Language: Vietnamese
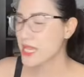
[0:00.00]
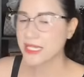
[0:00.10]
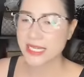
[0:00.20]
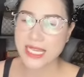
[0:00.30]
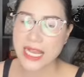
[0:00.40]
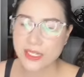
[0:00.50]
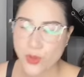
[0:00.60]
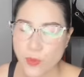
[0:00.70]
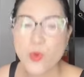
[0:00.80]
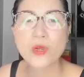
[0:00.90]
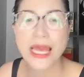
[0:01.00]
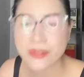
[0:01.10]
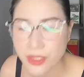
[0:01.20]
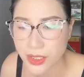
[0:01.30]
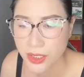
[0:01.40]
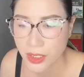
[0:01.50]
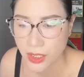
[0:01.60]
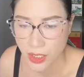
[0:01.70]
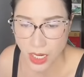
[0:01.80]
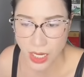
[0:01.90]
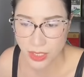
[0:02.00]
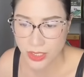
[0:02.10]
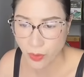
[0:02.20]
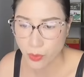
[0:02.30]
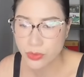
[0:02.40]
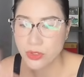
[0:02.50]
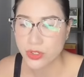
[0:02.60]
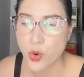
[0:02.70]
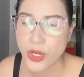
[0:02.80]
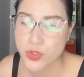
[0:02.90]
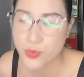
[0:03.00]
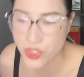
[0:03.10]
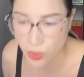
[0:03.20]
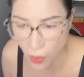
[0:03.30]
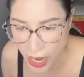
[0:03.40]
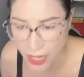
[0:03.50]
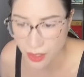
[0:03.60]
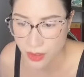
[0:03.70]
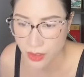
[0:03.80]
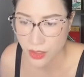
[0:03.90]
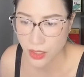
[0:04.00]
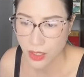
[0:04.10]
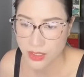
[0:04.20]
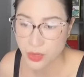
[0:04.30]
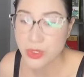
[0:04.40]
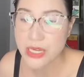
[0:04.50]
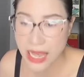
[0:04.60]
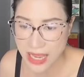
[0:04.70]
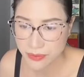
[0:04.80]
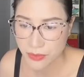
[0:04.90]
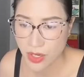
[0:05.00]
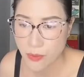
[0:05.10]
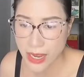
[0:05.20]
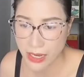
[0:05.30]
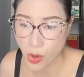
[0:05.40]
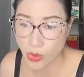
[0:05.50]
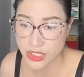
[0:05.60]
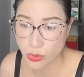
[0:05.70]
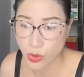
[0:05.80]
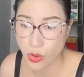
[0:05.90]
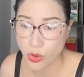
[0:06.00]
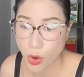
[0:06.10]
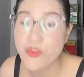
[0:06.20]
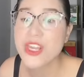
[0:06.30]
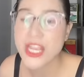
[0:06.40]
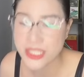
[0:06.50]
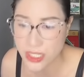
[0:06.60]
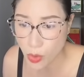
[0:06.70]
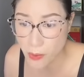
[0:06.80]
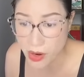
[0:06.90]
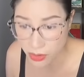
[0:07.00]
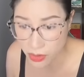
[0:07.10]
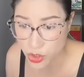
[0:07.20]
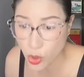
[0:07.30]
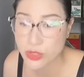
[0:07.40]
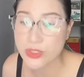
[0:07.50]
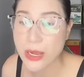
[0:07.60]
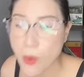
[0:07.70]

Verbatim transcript: chạy sang hàng xóm cô Lan ơi à, cháu gửi cô cái chùm chìa khóa à, cháu đi làm nếu mà con cháu nó có vấn đề gì cô mở cửa cho con cháu ra